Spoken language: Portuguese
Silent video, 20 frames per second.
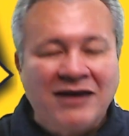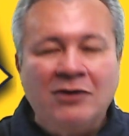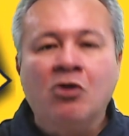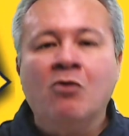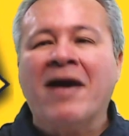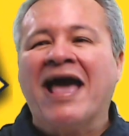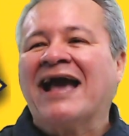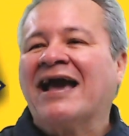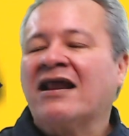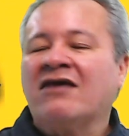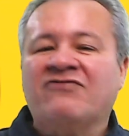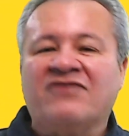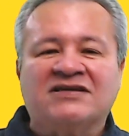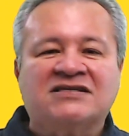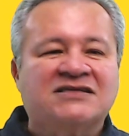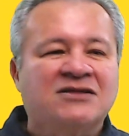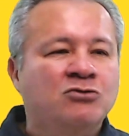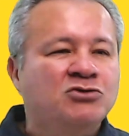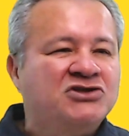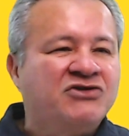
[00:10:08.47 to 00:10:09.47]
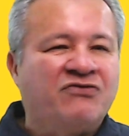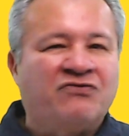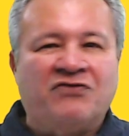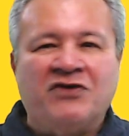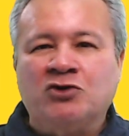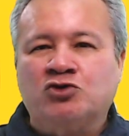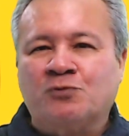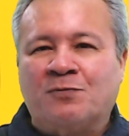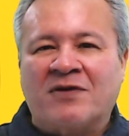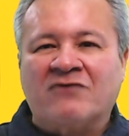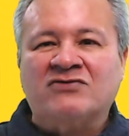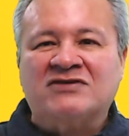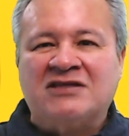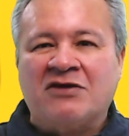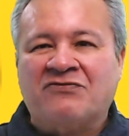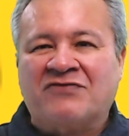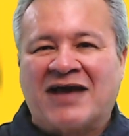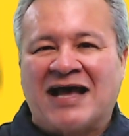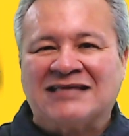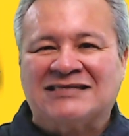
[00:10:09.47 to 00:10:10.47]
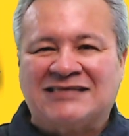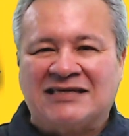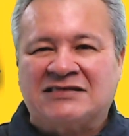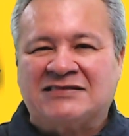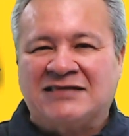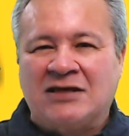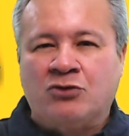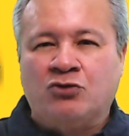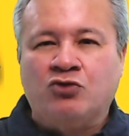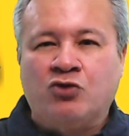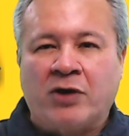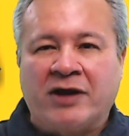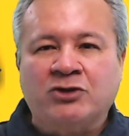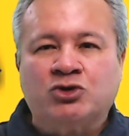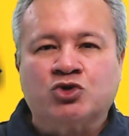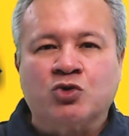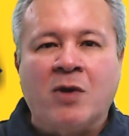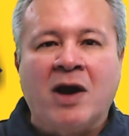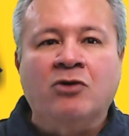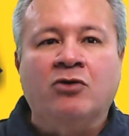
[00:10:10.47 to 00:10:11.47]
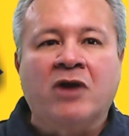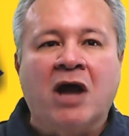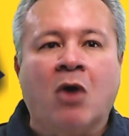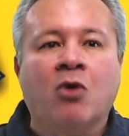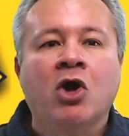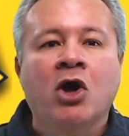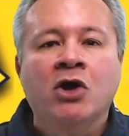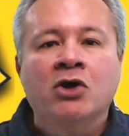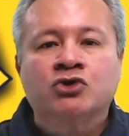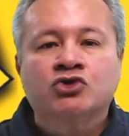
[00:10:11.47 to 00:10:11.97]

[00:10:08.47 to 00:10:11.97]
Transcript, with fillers: Não é gravação de vídeo para você ficar acessando durante um ano, não.